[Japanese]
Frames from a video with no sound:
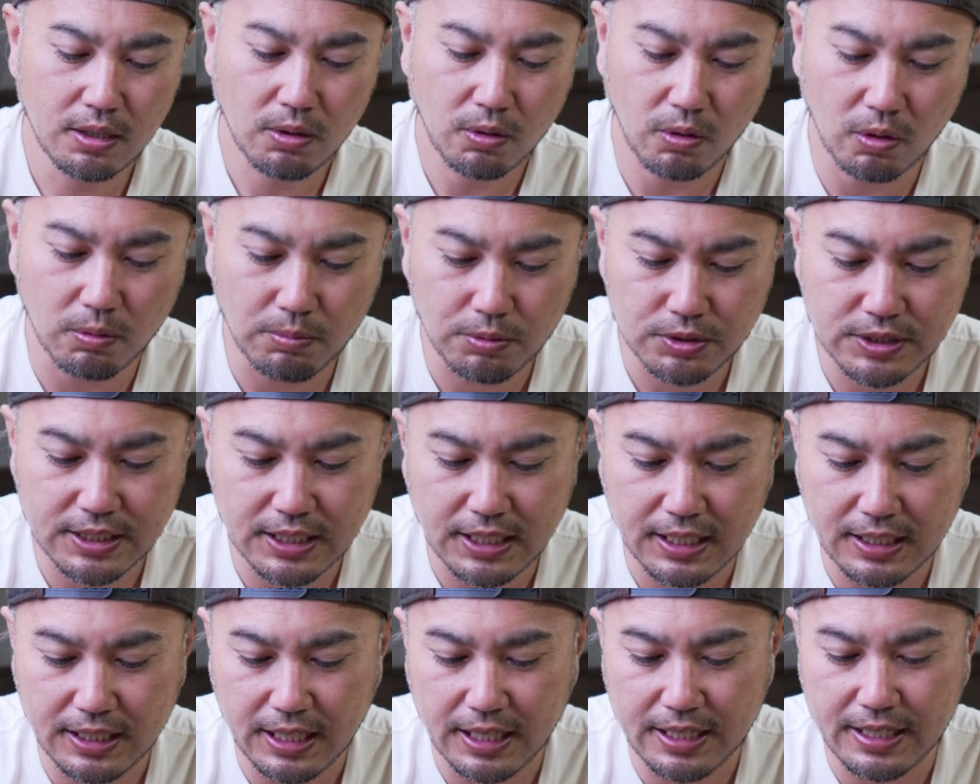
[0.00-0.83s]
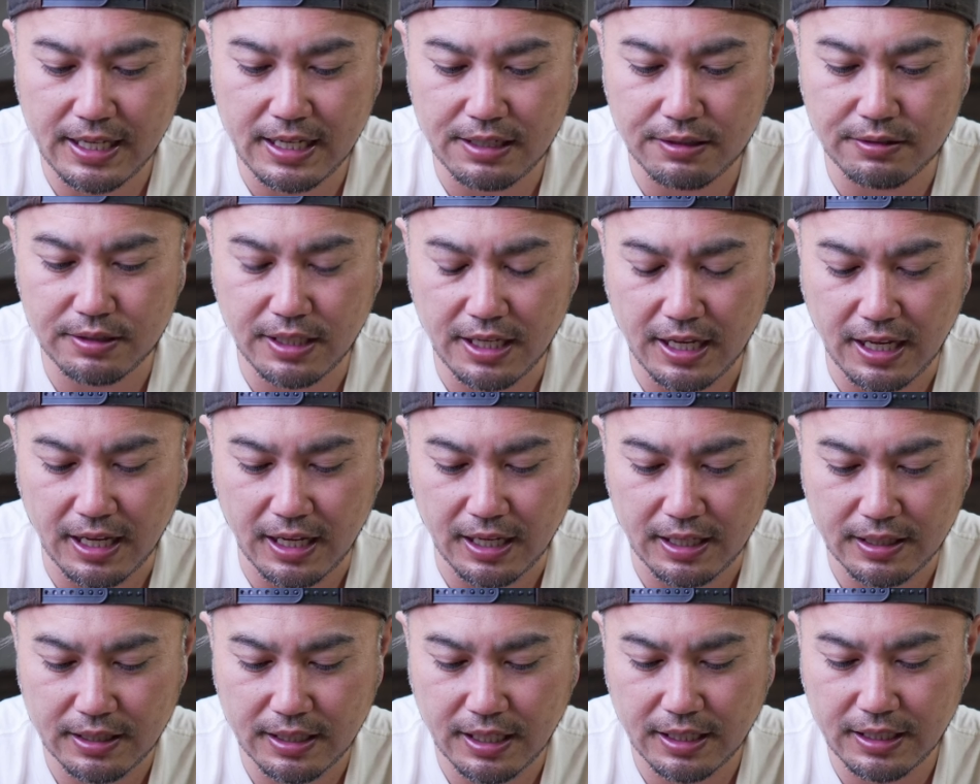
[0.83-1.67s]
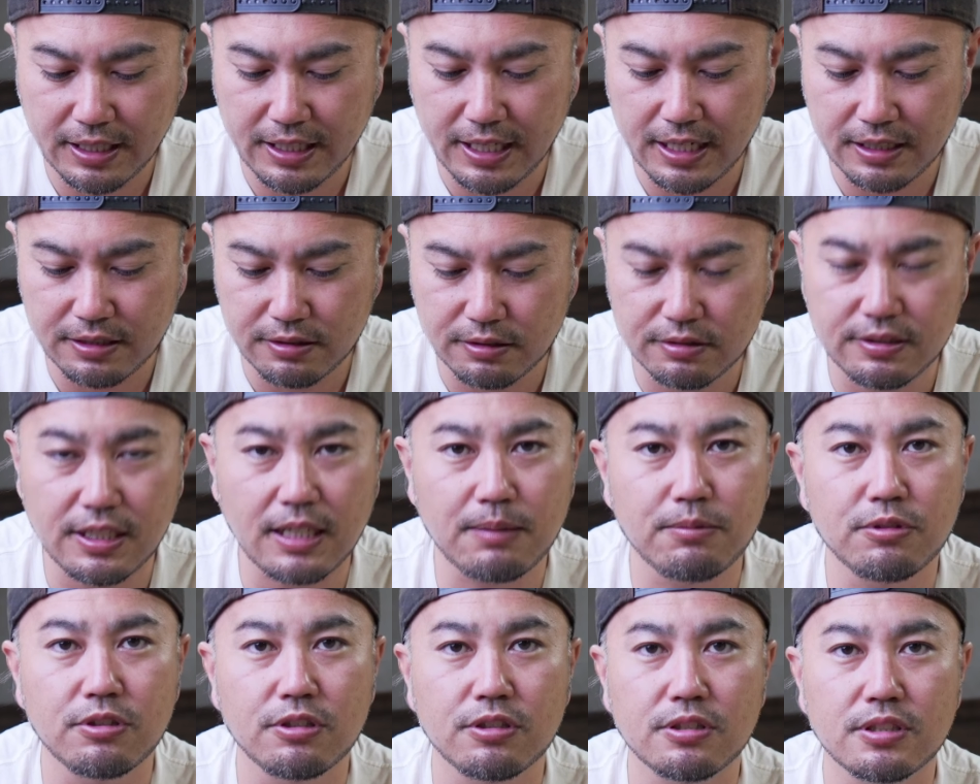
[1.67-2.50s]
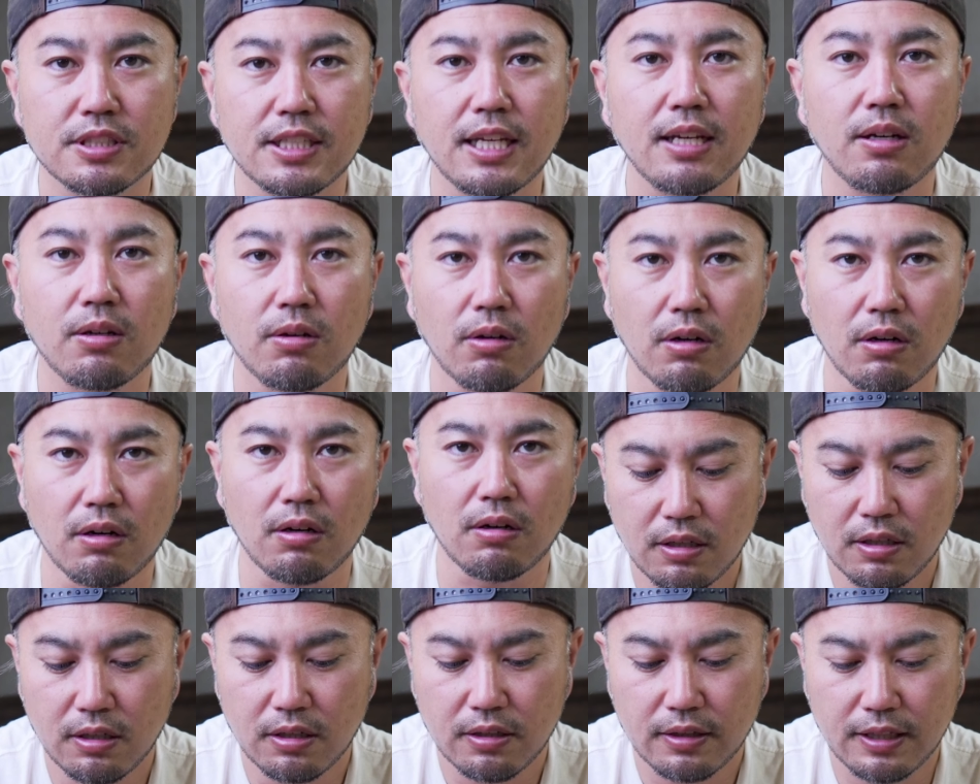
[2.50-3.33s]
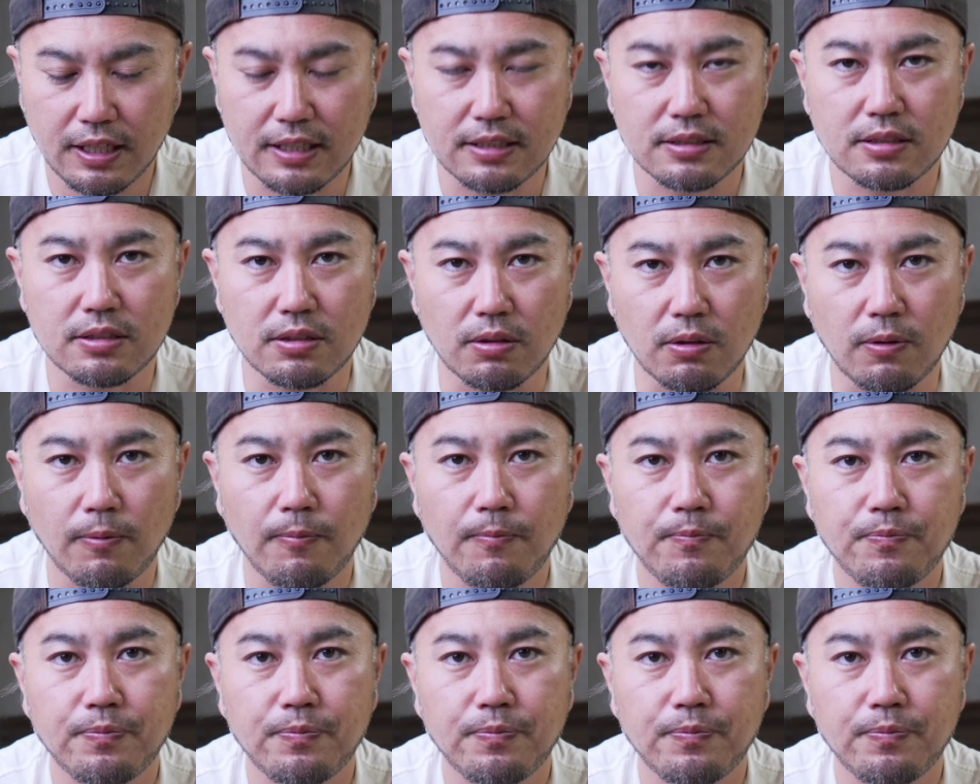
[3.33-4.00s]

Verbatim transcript: 重さがね約ね 700g 前後なんですよ